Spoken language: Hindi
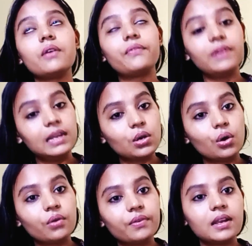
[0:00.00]
फील
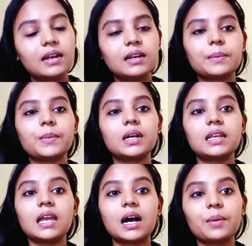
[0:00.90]
कॉन्फिडेंट
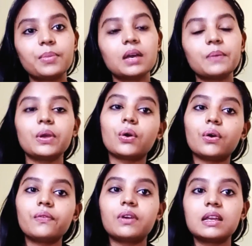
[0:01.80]
बट यहाँ पे हमें
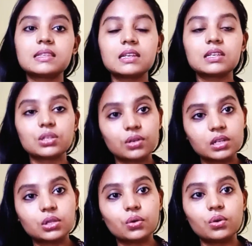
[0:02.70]
कॉन्फिडेंस की
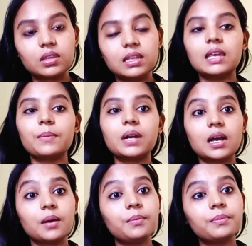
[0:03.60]
ज़रूरत तो होती है बट
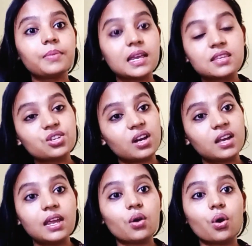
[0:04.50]
हम कैसे
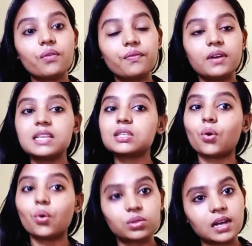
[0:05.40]
जाने कॉन्फिडेंस
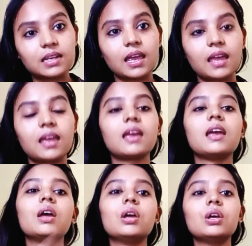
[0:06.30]
होता क्या है
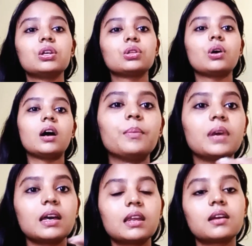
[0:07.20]
तो हम
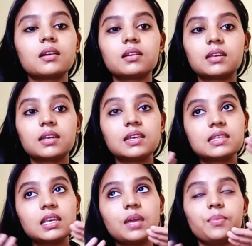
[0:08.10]
अगर
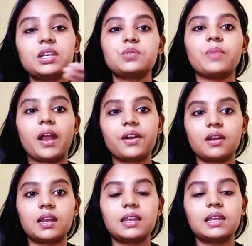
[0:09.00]
किसी के बीच बैठ
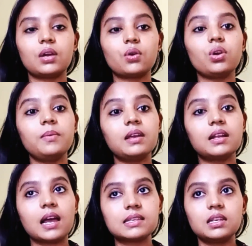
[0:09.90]
रहे हैं ठीक है कोई भी
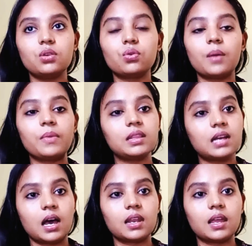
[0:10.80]
क्लासी लुक हमें
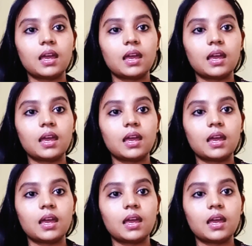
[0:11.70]
दिखाना